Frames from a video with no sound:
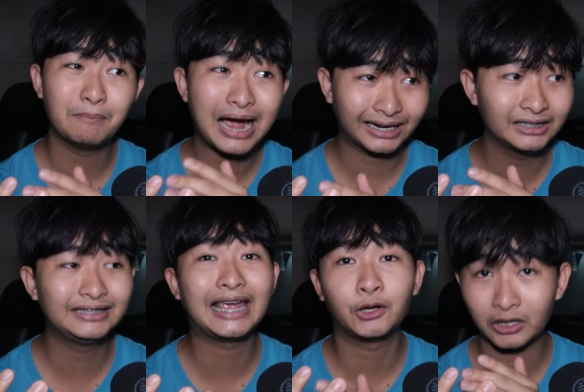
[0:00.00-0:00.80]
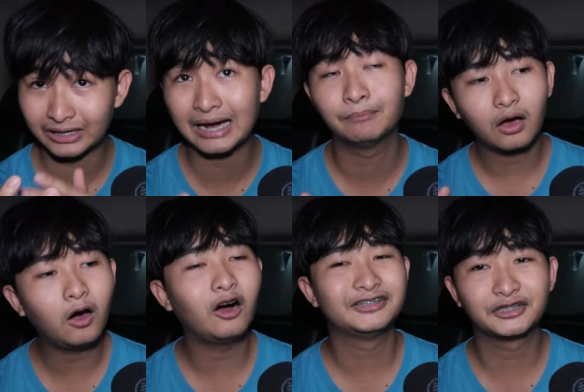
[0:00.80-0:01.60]
มากขึ้นแน่นอนครับ
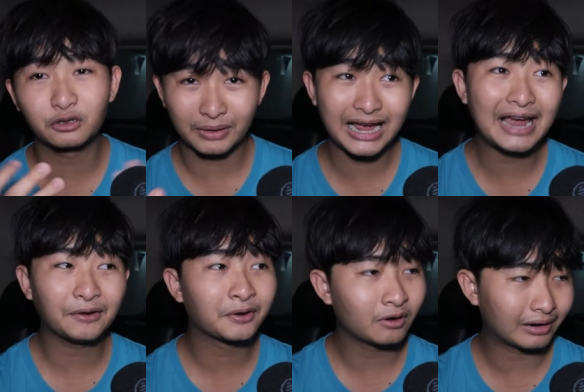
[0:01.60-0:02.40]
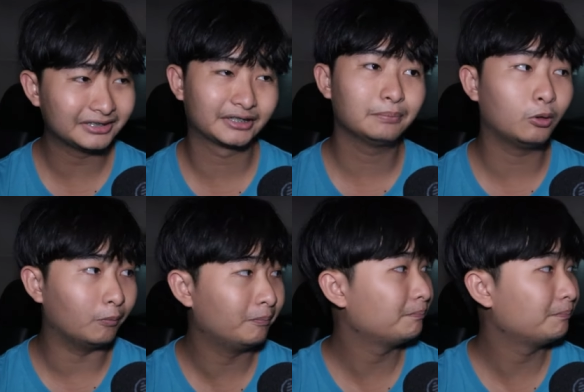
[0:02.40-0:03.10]
ก็สรุปง่ายๆโดยรวมครับสำหรับผม